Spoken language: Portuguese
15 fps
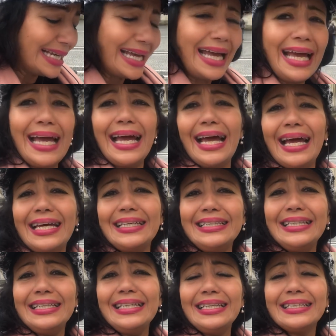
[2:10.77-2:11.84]
É,
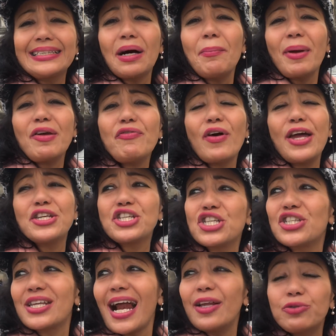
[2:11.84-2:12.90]
e também foi
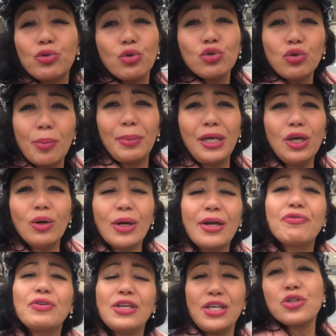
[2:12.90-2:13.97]
registrado no domingo,
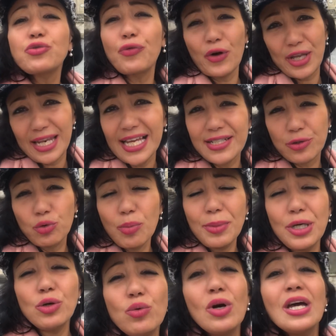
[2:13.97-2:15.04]
isso foi nesse
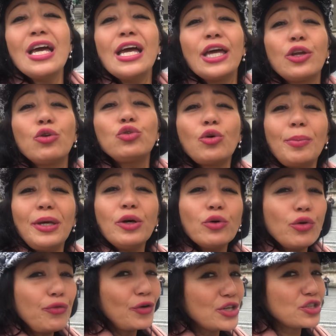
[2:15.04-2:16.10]
domingo, e no domingo
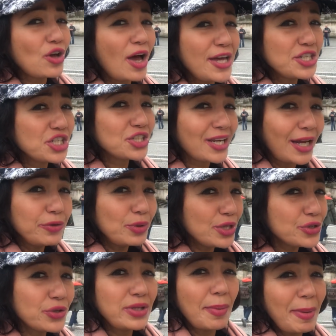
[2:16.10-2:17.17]
não foi só registrado
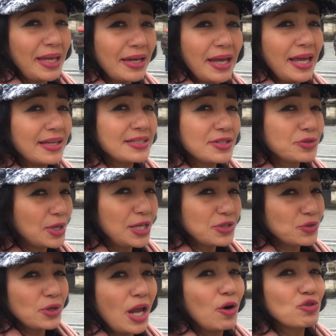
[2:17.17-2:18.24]
isso também, isso,
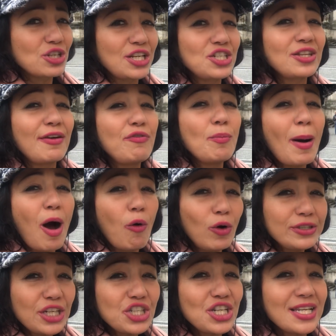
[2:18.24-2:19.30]
isso não, gente. Teve uma
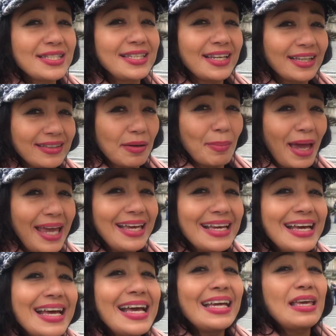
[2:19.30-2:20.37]
outra chacina também,
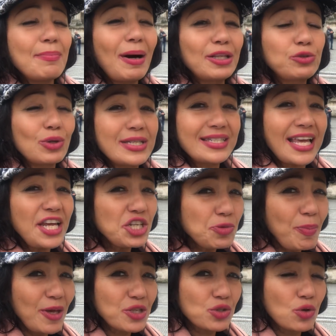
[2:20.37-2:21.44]
que matou seis
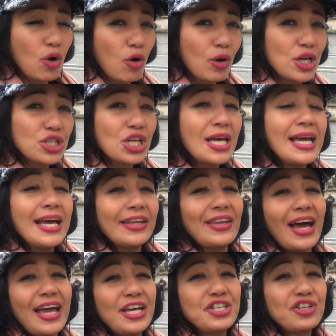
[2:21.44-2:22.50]
pessoas
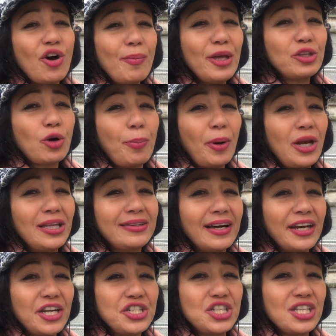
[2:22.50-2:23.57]
na região
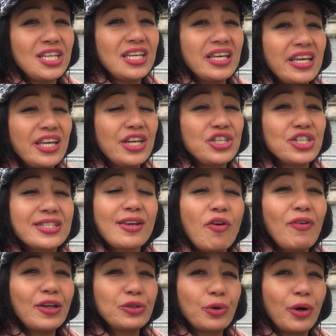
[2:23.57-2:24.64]
metropolitana de, de
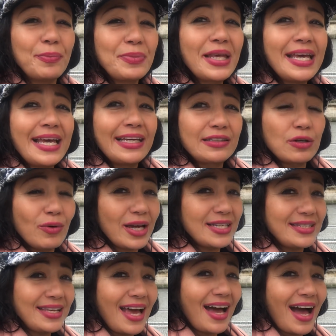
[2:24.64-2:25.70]
Salvador. Então, quer
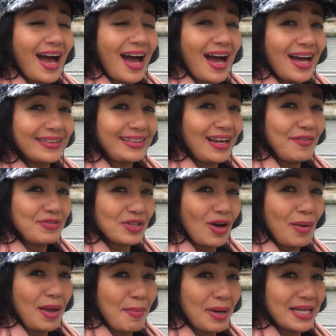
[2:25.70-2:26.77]
dizer, a televisão
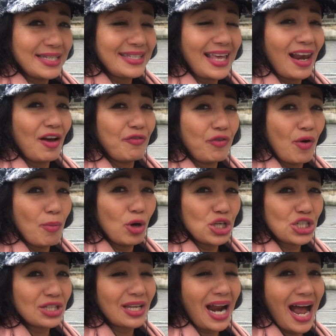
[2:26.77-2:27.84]
alemã, se ela for
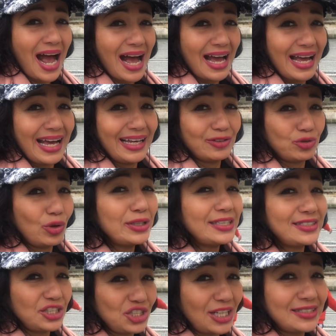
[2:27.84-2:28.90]
mostrar é,
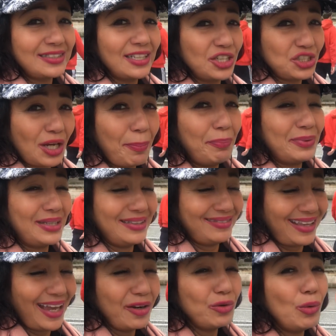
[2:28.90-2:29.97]
todas as chacinas que, que
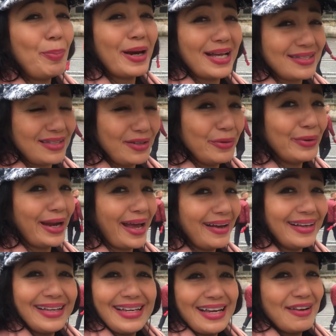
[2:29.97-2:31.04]
tem no Brasil,
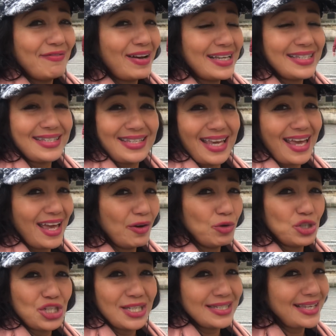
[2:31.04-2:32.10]
né, vai ser
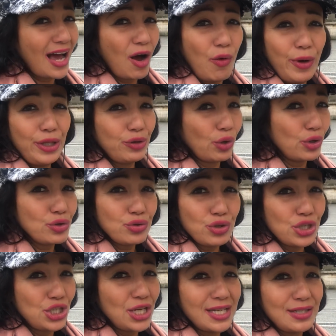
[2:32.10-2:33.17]
notícia ruim todos
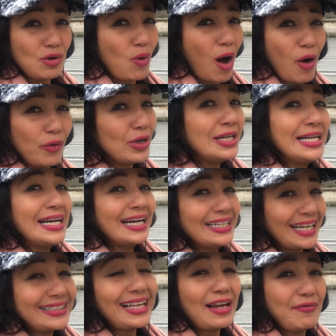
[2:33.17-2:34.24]
os dias, igual
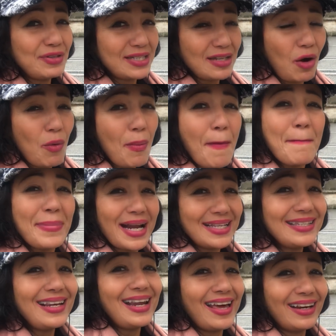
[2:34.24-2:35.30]
na televisão
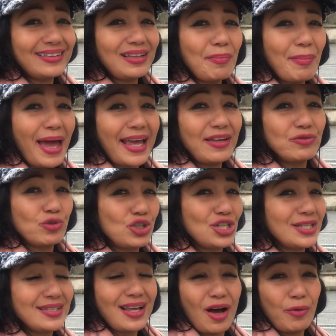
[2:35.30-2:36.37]
brasileira também,
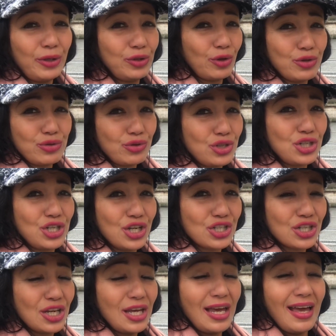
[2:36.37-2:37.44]
notícia ruim todos os
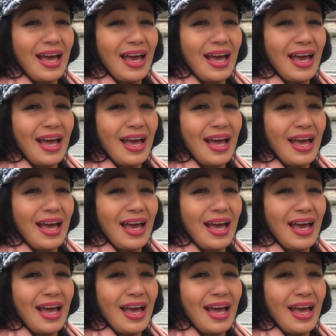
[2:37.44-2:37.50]
dias.